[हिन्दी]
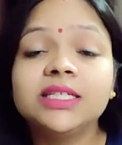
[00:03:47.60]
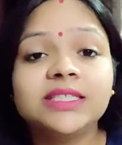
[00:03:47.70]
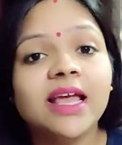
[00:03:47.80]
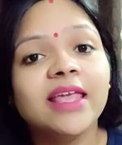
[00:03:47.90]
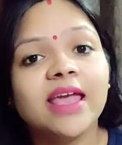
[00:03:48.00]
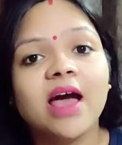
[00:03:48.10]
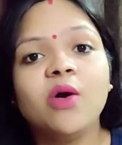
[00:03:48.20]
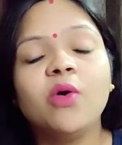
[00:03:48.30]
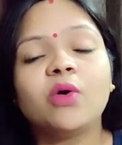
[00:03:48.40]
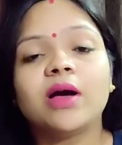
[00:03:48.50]
इससे क्या
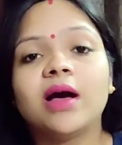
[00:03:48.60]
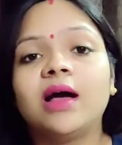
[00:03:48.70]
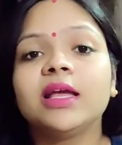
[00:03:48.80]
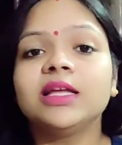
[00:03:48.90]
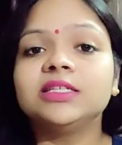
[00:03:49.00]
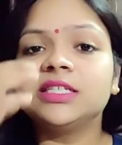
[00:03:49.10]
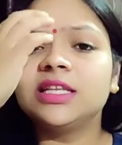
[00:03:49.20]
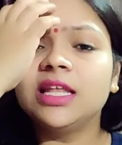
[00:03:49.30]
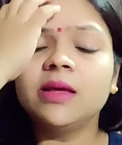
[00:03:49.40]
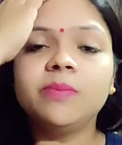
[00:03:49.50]
होगा कि
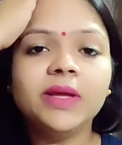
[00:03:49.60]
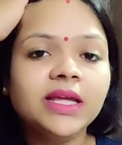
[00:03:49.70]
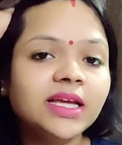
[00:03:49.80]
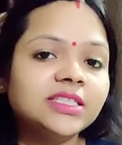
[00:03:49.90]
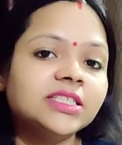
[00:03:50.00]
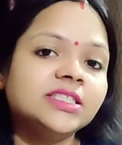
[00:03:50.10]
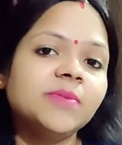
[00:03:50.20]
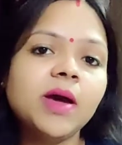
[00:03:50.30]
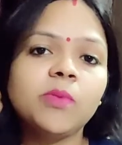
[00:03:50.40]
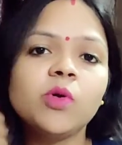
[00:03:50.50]
जितनी भी ये
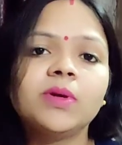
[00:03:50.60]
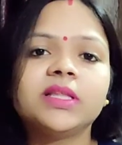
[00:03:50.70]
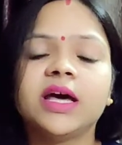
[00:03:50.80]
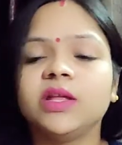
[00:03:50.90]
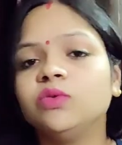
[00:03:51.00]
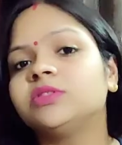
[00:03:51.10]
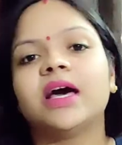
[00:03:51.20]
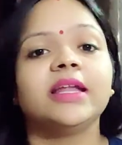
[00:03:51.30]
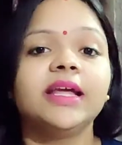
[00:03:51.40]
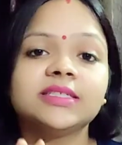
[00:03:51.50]
चीजें मैं आपको बता रही हूँ
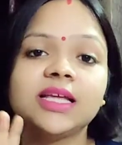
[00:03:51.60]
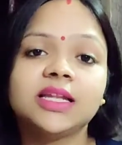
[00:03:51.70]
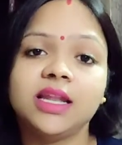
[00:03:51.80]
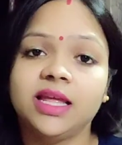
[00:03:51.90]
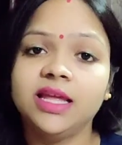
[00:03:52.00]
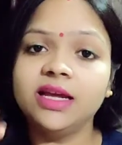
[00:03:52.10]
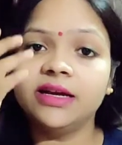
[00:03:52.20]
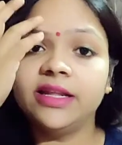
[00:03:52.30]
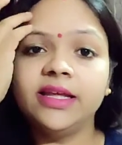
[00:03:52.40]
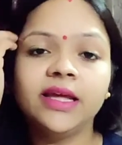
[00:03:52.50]
सारी एक साथ नहीं
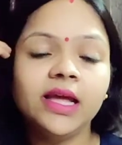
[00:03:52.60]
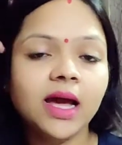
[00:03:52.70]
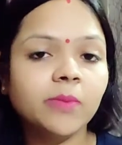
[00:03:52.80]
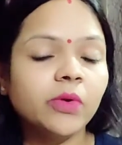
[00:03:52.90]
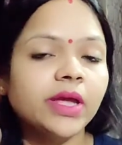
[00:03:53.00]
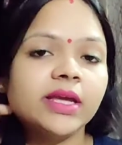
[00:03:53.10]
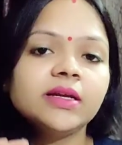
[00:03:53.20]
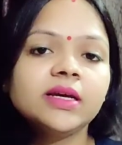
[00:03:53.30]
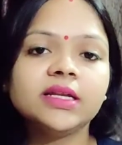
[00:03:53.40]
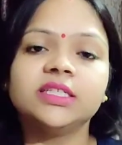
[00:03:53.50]
करनी है आपको एक
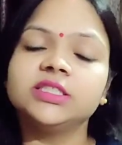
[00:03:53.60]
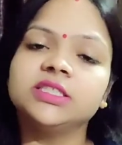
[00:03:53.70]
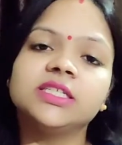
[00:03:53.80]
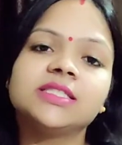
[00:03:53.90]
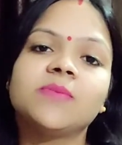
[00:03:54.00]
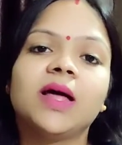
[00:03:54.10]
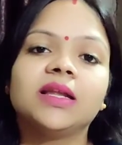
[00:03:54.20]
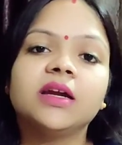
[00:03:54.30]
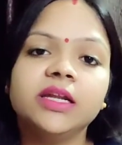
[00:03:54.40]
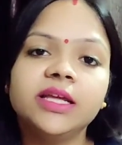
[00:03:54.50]
एक करके चीजें
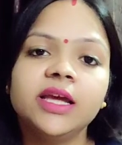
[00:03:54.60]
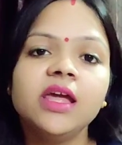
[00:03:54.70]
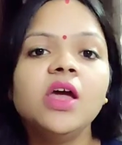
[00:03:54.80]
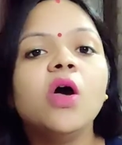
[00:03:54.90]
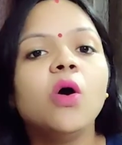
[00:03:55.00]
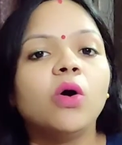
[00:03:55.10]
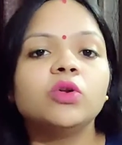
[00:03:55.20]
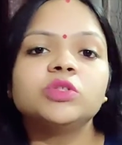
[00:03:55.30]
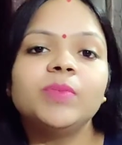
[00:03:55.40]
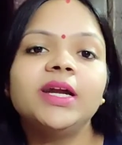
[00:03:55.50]
इस्तेमाल करनी है
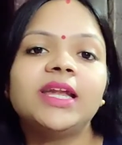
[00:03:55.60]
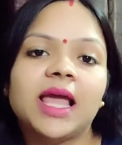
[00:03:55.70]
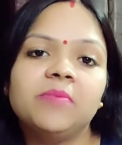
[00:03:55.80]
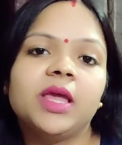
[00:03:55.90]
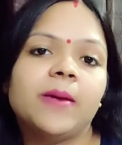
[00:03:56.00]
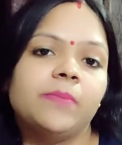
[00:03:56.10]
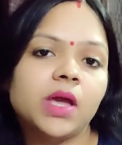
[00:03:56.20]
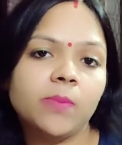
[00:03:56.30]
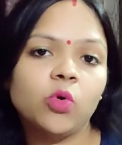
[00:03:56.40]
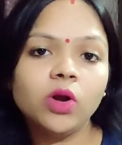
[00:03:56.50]
और उसमें टाइम गैप
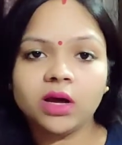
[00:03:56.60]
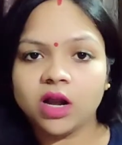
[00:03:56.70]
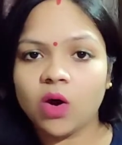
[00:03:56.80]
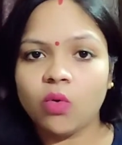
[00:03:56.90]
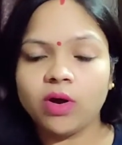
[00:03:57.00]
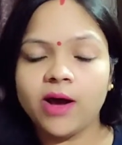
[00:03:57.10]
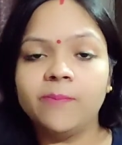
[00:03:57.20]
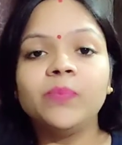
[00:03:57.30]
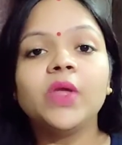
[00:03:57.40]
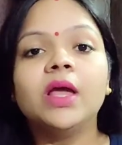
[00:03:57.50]
भी आपको रखना होगा
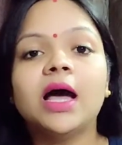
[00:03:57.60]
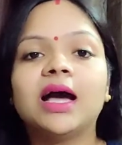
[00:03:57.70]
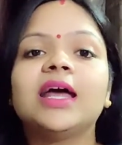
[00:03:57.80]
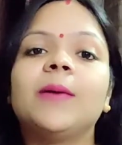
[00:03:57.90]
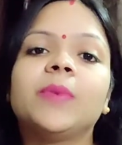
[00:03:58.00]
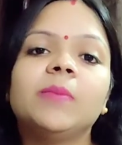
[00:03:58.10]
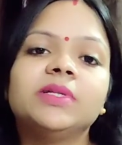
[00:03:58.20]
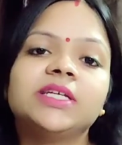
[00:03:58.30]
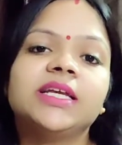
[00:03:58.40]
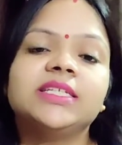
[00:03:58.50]
अगर आपका
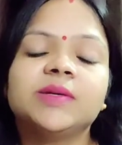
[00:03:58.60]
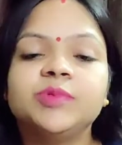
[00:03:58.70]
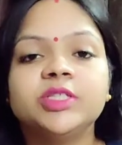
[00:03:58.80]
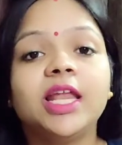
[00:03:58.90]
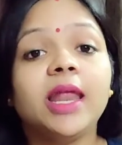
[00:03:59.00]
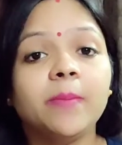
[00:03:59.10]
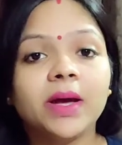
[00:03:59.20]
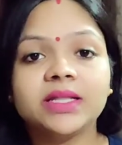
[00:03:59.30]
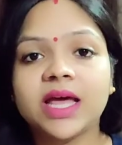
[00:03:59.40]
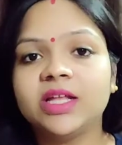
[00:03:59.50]
बच्चा ये सब चीज़ें ले
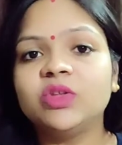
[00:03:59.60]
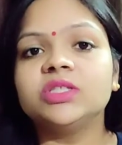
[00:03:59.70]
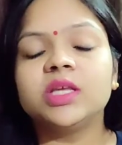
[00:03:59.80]
पाता है तो